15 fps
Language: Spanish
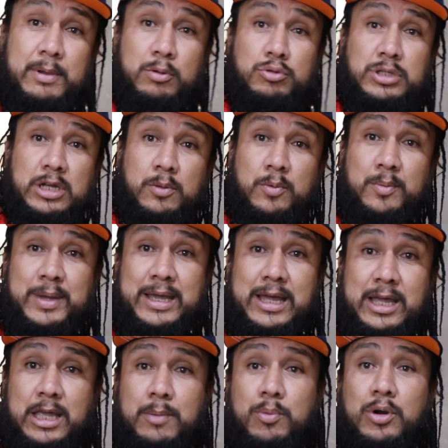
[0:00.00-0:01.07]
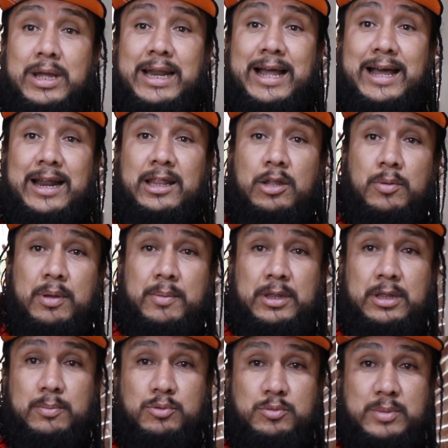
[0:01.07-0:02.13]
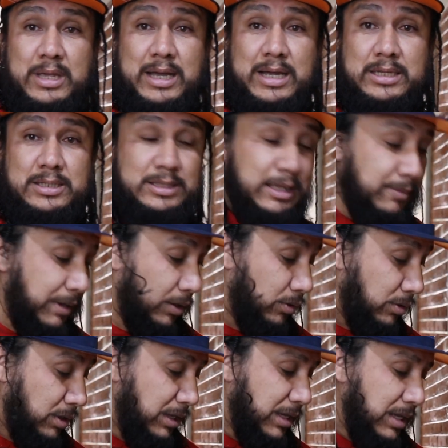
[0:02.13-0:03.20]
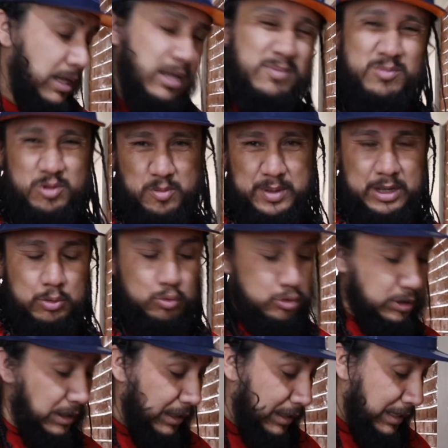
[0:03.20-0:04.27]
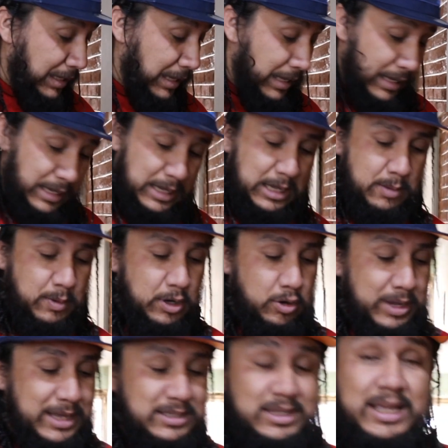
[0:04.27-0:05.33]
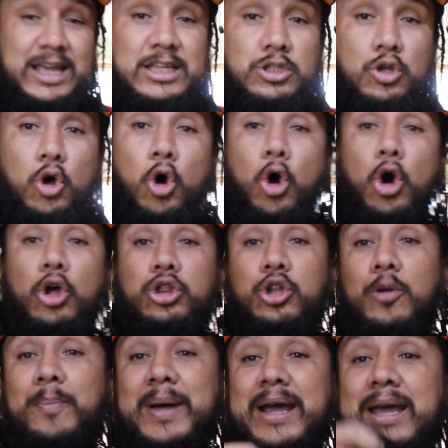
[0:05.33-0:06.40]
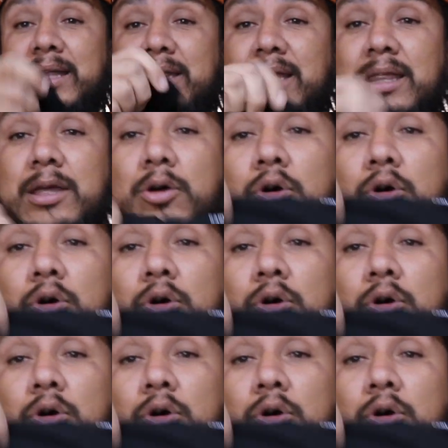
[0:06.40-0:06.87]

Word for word: Me gusta cómo me queda aquí porque la grande, obviamente, pues me llega hasta abajo. No me gusta. Y bueno, este ya es otro paquete de